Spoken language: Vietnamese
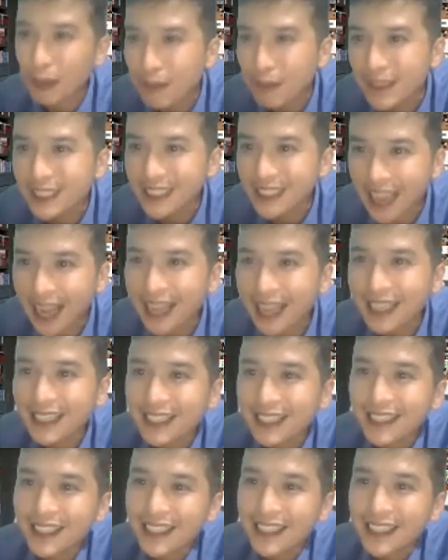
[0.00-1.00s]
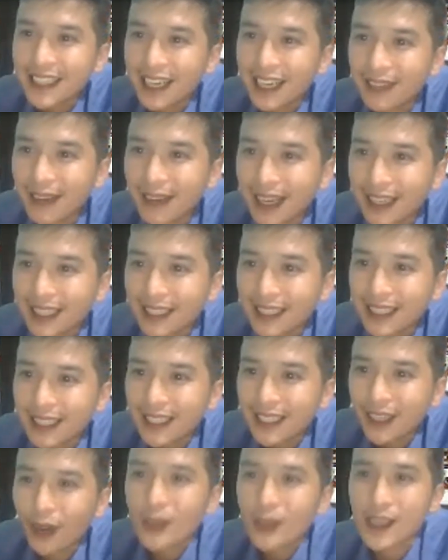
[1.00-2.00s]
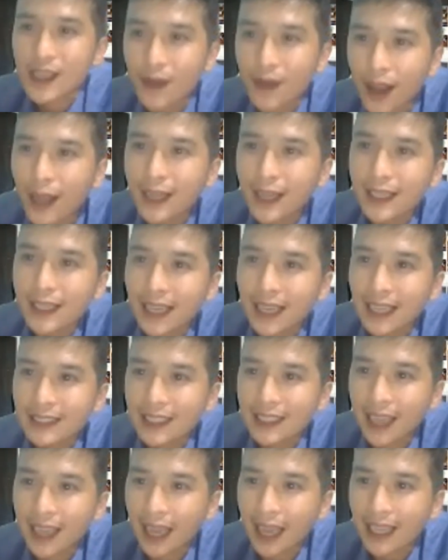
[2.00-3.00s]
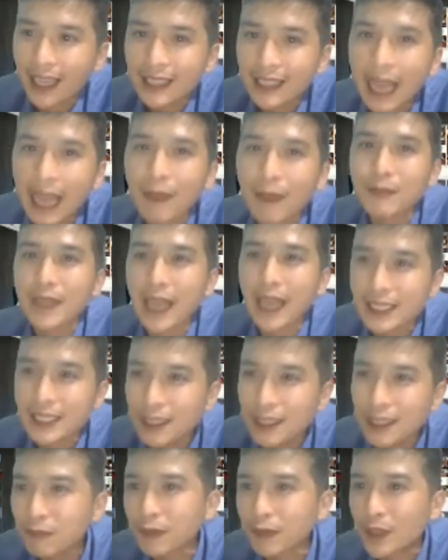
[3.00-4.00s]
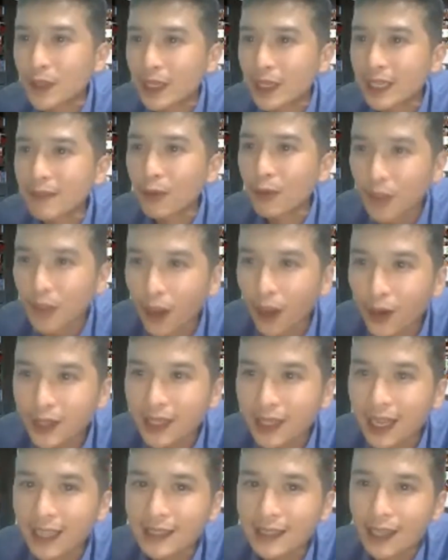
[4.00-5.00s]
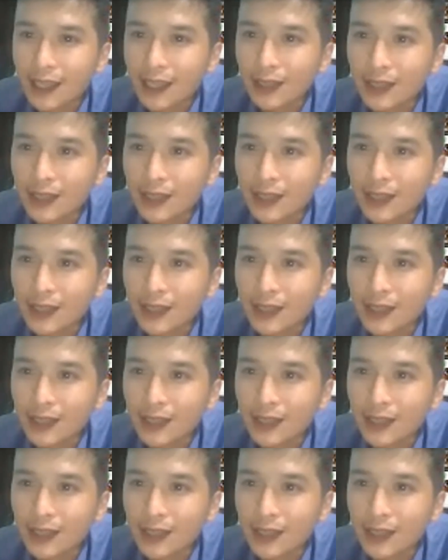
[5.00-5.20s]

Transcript: dùng thông minh trước đã, được không ạ? Rồi sau đó anh chị hãy tham gia Zoom vào những cái buổi tối để anh